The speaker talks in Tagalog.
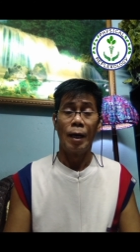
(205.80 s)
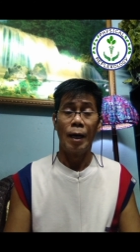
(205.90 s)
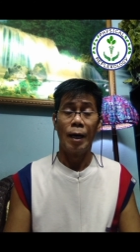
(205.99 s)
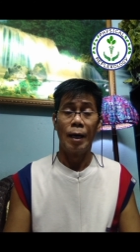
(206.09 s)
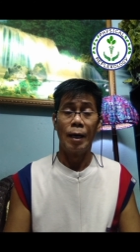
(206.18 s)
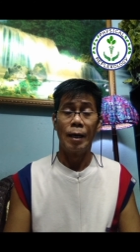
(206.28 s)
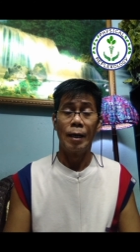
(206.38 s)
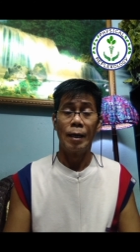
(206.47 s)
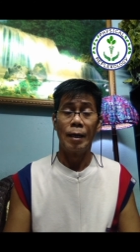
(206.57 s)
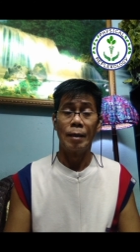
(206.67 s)
uh, ah,
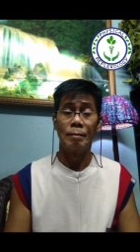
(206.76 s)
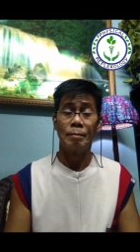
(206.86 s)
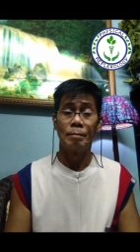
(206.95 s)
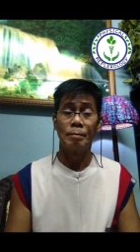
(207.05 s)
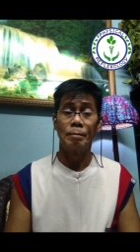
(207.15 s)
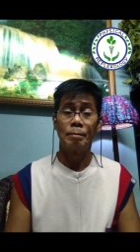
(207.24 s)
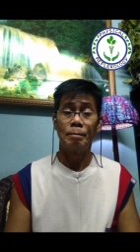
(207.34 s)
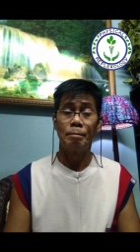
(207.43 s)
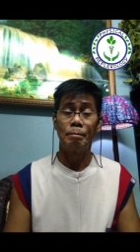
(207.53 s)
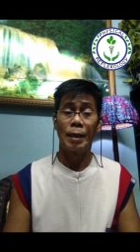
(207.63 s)
ang
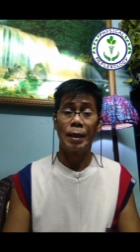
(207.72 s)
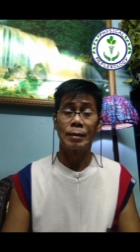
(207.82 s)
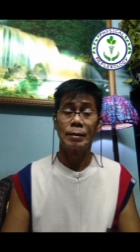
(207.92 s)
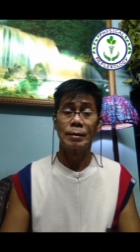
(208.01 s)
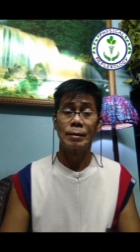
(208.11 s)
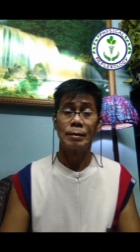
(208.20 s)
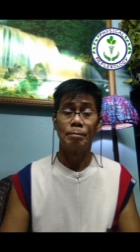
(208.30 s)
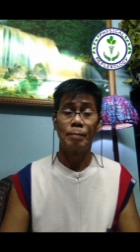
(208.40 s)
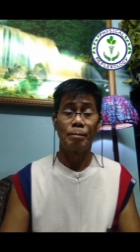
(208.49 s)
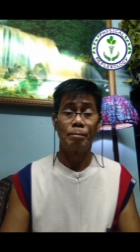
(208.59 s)
pag
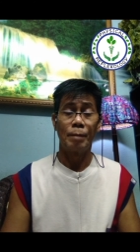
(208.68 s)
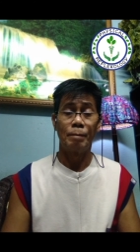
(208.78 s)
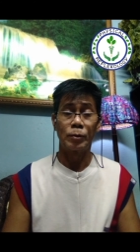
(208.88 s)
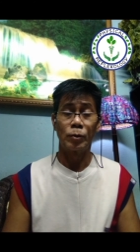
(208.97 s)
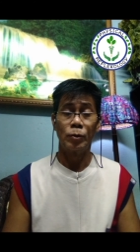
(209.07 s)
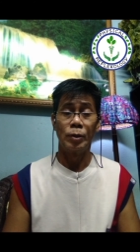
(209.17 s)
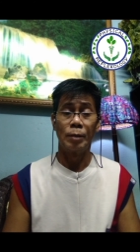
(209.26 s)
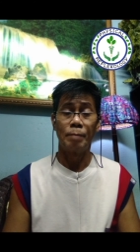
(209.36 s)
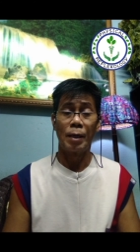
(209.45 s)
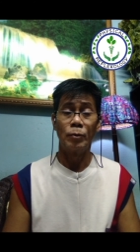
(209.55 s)
pagpapatuyo
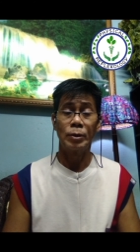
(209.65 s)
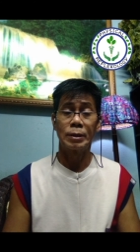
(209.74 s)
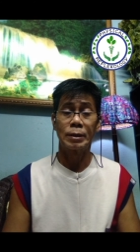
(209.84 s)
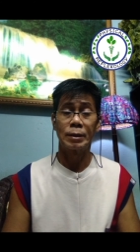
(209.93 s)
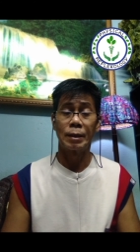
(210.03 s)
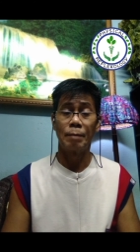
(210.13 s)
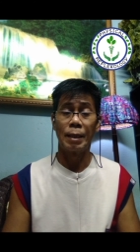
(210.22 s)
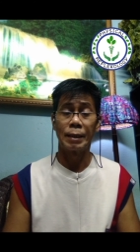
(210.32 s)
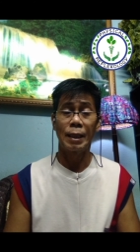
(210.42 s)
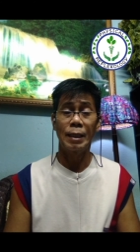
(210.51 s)
ng pawis sa
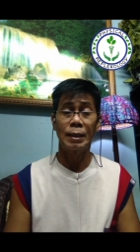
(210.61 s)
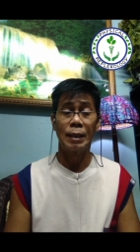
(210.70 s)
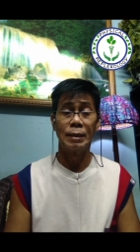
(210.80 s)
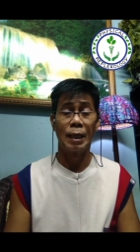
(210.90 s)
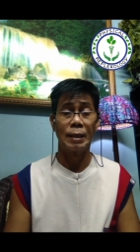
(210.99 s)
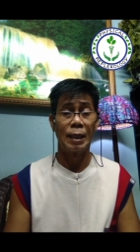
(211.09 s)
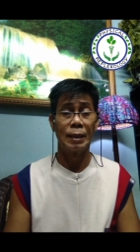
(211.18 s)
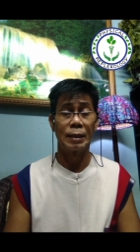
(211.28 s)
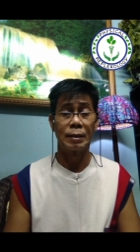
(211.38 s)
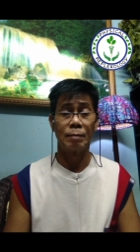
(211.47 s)
bata, ina
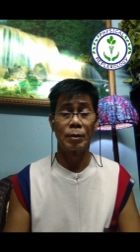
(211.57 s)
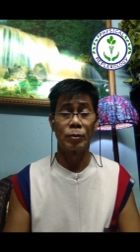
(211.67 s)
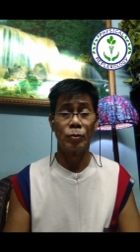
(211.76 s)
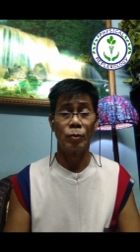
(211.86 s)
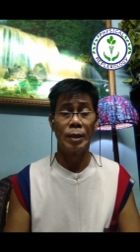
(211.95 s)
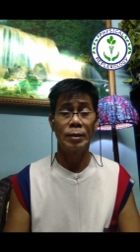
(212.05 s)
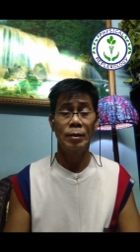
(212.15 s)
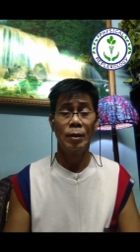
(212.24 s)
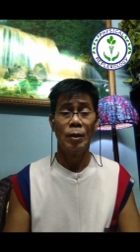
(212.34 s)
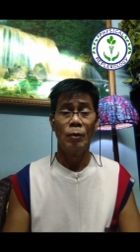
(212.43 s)
inaayaan natin matuyuan.
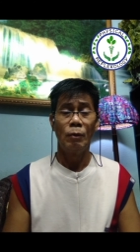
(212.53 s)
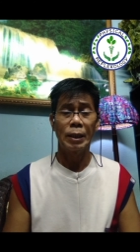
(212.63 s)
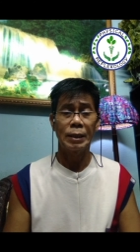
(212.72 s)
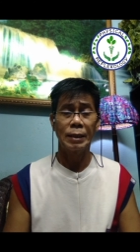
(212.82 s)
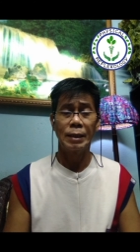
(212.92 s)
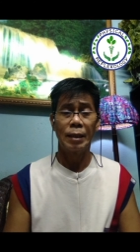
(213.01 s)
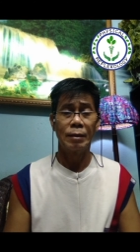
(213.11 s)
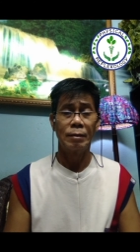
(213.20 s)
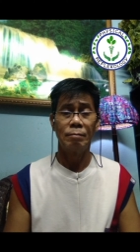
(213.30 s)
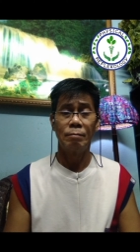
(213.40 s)
Pag natayaan
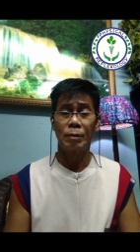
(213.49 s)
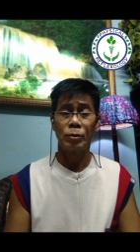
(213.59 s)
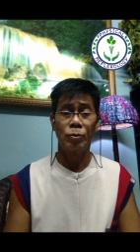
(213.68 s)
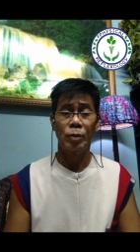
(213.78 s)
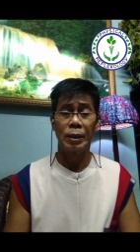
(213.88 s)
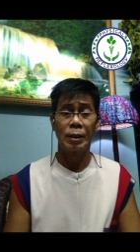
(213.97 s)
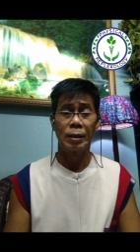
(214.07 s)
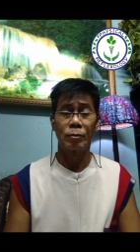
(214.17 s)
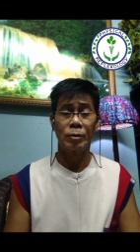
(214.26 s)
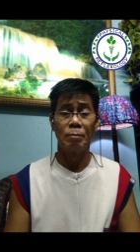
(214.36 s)
matuyuan ng
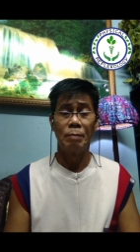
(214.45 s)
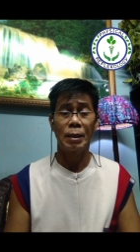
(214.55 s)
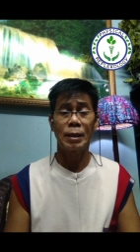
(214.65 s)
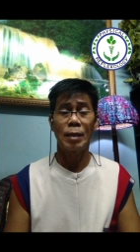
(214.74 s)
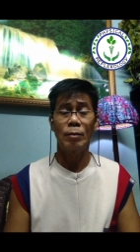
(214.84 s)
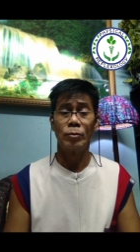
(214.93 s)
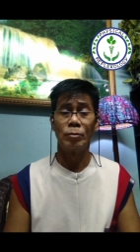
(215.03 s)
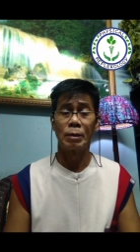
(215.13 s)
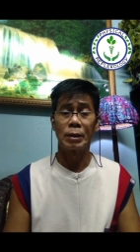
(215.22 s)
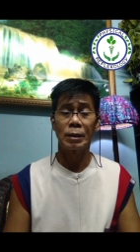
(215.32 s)
likod ng bata o yung
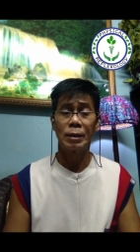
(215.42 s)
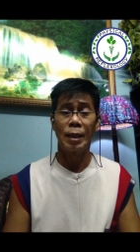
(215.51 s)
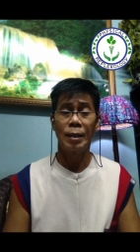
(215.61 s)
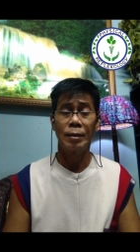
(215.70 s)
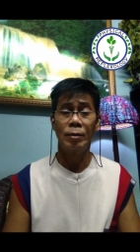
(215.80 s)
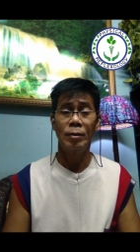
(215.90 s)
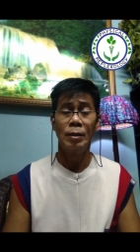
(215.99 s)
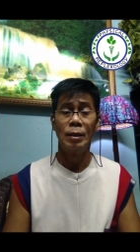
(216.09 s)
matanda, no?